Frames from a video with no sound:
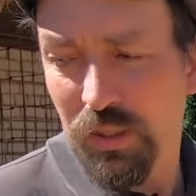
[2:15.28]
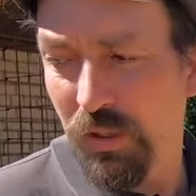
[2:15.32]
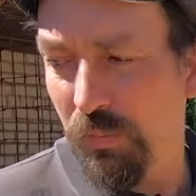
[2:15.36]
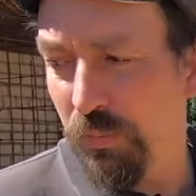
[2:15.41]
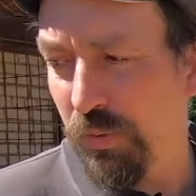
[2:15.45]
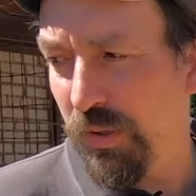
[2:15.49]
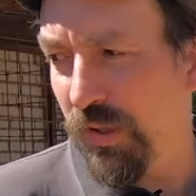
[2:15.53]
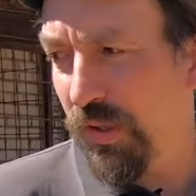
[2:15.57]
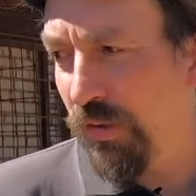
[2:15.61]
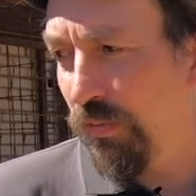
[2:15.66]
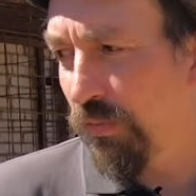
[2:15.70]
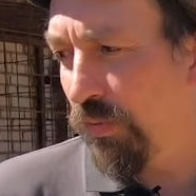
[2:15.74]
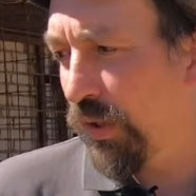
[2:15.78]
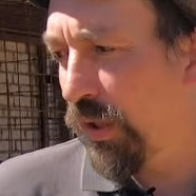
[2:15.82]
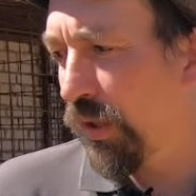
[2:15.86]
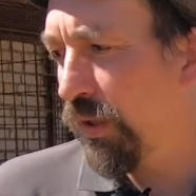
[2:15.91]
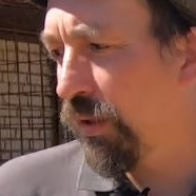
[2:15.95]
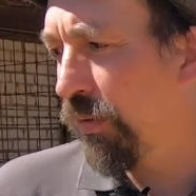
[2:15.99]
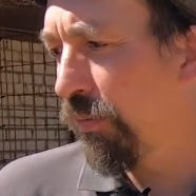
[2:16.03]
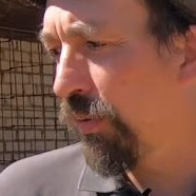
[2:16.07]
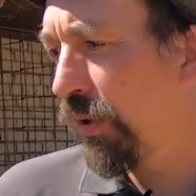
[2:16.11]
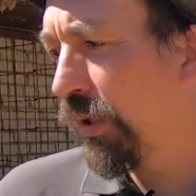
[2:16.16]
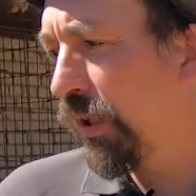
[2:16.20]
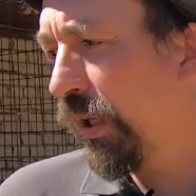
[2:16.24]
допустим, вот
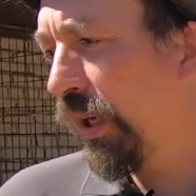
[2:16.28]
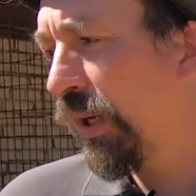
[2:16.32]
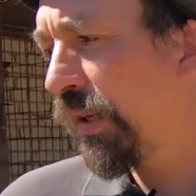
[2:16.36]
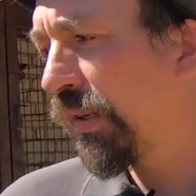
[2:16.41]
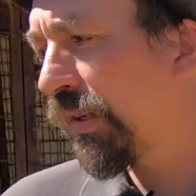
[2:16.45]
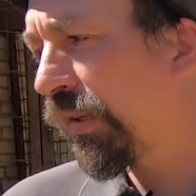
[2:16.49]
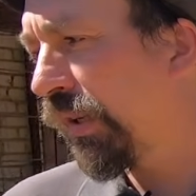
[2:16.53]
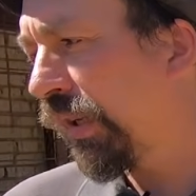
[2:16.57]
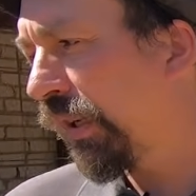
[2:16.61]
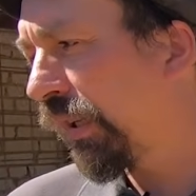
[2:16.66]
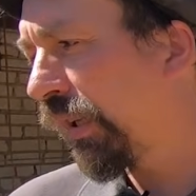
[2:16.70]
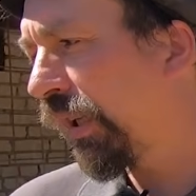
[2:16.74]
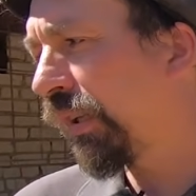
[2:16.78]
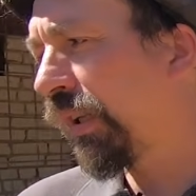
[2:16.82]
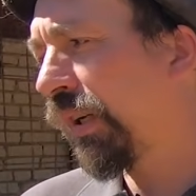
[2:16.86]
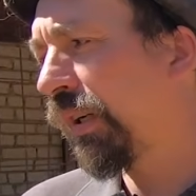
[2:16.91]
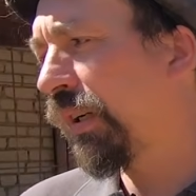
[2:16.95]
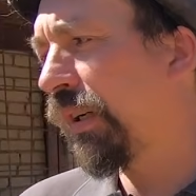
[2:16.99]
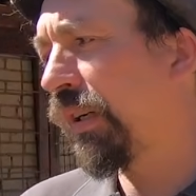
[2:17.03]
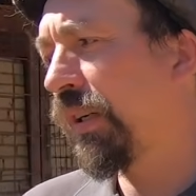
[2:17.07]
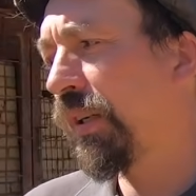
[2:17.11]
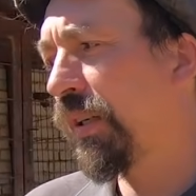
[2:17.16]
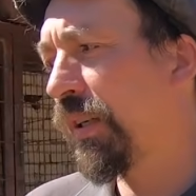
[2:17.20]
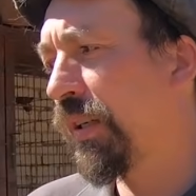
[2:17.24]
эта вот рейси, она
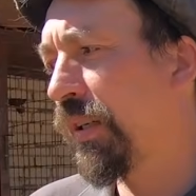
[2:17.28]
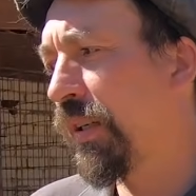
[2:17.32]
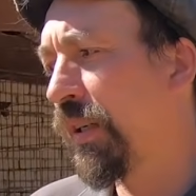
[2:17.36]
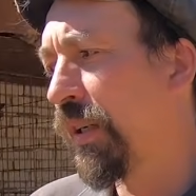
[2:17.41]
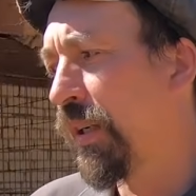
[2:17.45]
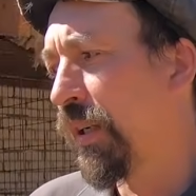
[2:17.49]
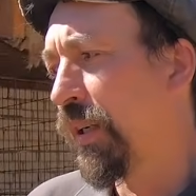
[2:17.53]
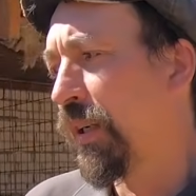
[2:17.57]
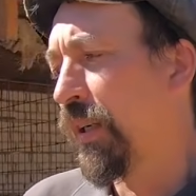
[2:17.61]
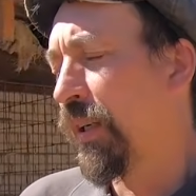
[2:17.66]
так и